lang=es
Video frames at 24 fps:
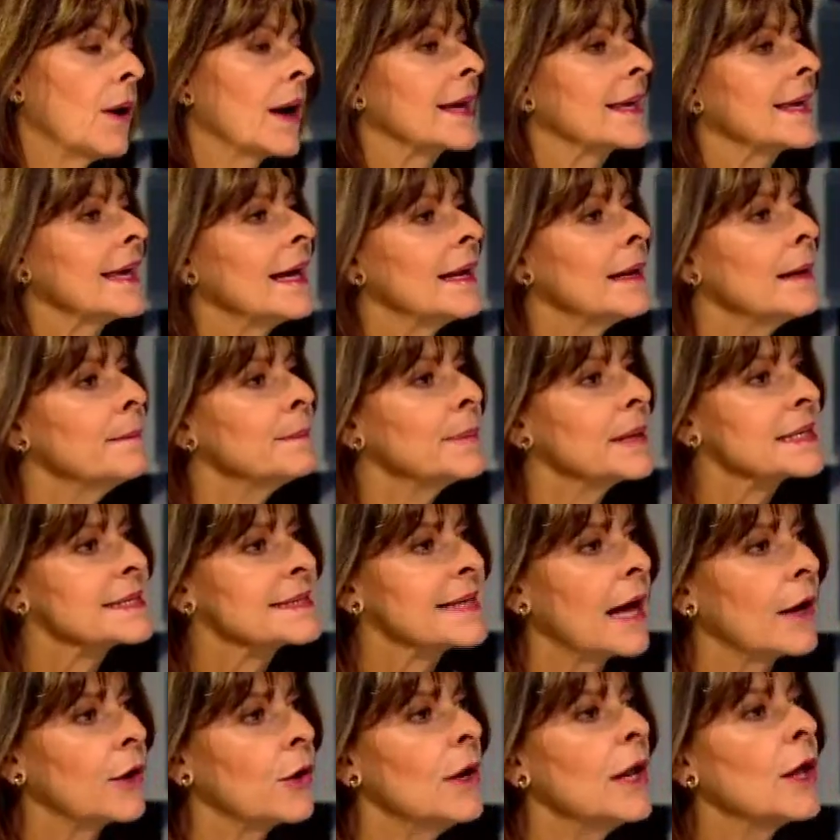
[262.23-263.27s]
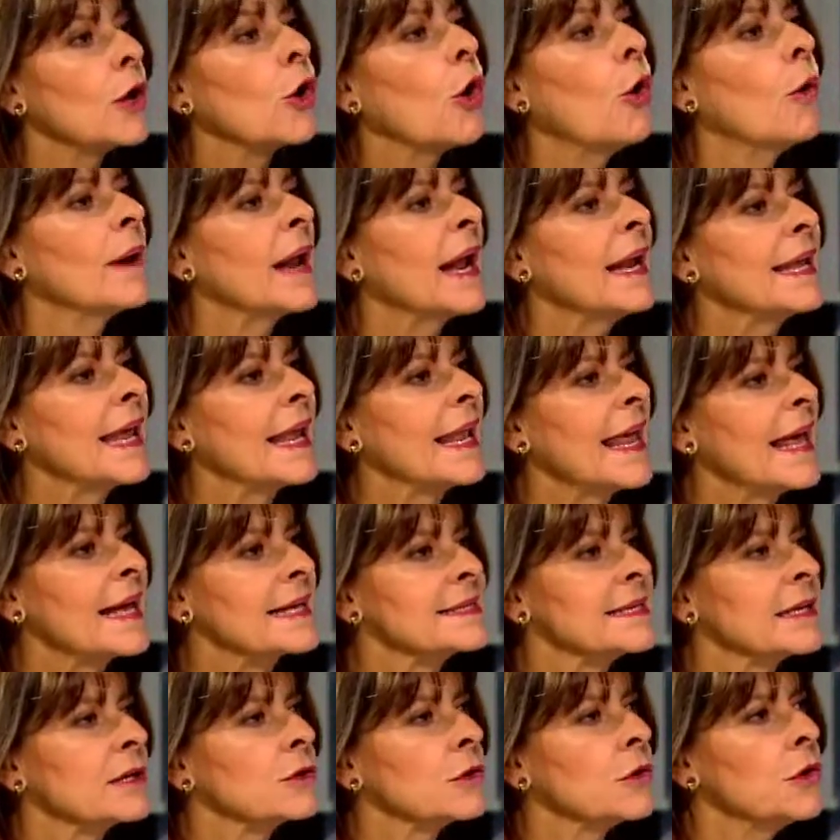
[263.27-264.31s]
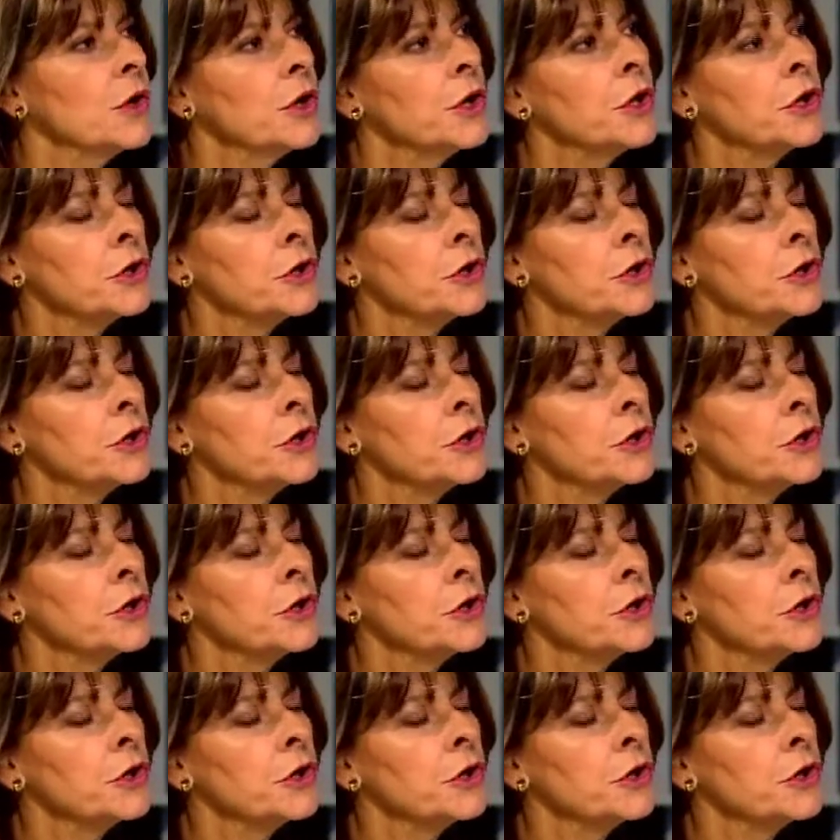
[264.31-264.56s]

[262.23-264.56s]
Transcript: Aquí al empresario le cobran el éxito.